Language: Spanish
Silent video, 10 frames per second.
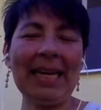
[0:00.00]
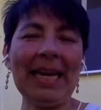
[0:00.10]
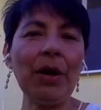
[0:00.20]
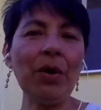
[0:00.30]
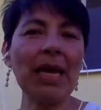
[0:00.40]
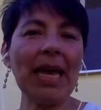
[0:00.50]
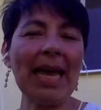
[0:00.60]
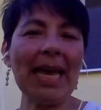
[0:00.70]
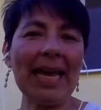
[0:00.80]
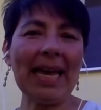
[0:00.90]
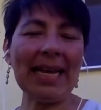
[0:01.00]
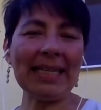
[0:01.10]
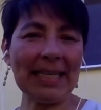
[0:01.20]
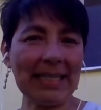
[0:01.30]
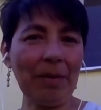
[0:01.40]
Creo que
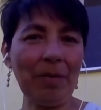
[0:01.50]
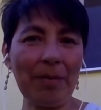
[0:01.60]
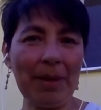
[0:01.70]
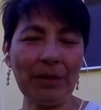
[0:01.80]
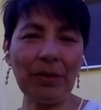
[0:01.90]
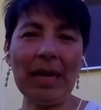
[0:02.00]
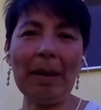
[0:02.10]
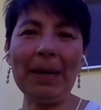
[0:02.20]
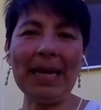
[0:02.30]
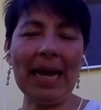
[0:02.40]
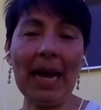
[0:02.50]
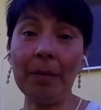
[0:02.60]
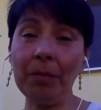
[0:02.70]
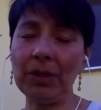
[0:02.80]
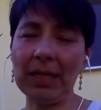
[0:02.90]
este es el momento de
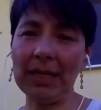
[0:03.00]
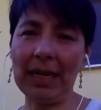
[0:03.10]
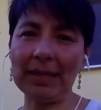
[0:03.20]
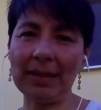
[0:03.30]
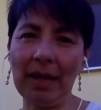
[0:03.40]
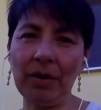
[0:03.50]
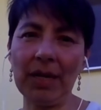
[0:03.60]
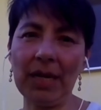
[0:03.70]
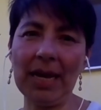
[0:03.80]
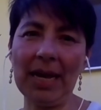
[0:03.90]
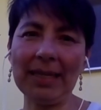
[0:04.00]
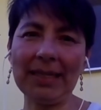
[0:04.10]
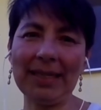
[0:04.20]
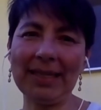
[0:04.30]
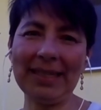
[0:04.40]
aplicar muchas de las
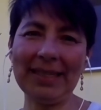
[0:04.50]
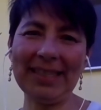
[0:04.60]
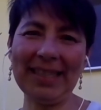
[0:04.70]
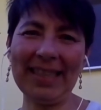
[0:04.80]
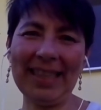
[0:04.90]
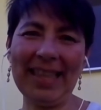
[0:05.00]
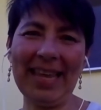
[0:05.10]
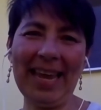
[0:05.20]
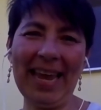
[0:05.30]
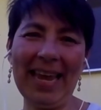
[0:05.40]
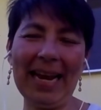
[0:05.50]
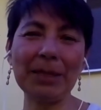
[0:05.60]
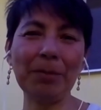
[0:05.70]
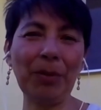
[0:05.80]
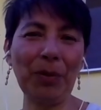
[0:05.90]
teorías de
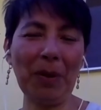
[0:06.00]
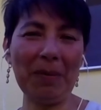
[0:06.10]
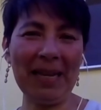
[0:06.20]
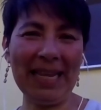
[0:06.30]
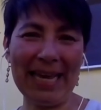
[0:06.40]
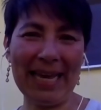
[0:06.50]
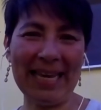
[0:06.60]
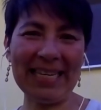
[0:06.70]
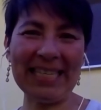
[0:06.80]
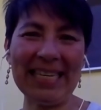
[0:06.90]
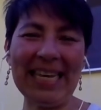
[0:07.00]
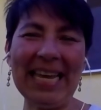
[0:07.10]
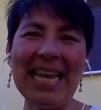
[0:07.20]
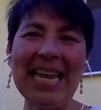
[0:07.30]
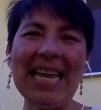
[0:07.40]
las probabilidades
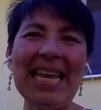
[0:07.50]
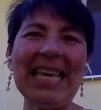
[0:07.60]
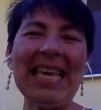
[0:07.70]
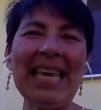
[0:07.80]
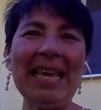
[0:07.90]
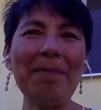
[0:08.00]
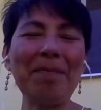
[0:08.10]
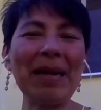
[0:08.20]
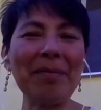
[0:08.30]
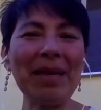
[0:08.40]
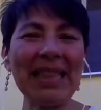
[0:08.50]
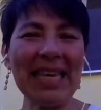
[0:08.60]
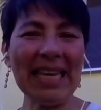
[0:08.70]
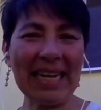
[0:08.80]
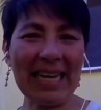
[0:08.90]
y
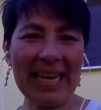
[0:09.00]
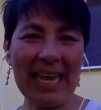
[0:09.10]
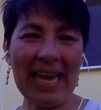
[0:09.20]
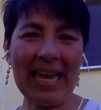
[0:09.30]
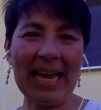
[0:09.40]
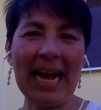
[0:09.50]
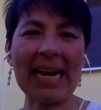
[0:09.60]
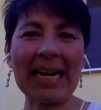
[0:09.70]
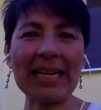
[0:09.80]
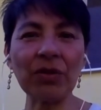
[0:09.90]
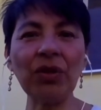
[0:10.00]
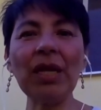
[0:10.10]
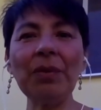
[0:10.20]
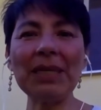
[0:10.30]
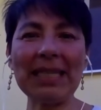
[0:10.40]
permitir que a razón
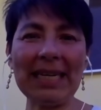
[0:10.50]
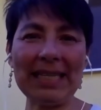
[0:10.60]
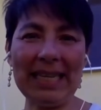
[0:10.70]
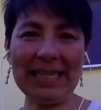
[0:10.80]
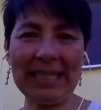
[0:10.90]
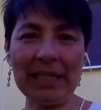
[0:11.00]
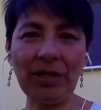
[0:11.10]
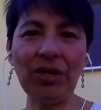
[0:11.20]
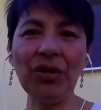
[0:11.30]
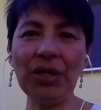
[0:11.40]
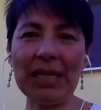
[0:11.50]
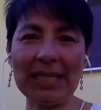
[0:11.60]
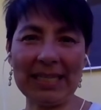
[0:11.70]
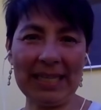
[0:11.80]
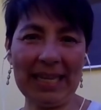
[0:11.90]
de nuestras
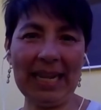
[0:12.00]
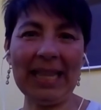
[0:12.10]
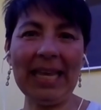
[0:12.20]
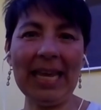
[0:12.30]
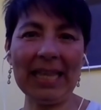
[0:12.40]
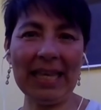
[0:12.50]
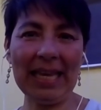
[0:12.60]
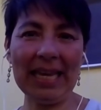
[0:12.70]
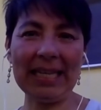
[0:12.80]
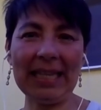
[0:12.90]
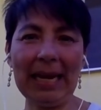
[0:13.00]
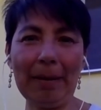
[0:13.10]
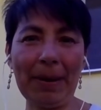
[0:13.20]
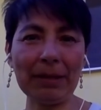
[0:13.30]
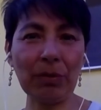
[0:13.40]
decisiones del día a día,
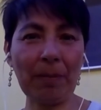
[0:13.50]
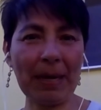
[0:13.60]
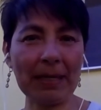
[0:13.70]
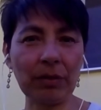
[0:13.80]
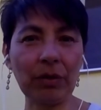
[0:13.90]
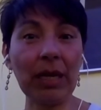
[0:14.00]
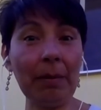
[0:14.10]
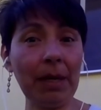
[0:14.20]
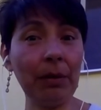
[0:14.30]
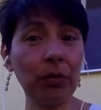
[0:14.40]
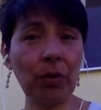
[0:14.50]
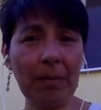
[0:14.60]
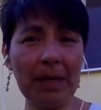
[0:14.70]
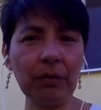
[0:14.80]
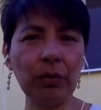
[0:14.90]
del paso a paso, del minuto a
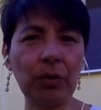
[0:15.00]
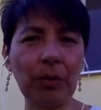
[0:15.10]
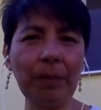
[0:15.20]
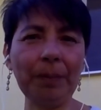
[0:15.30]
minuto,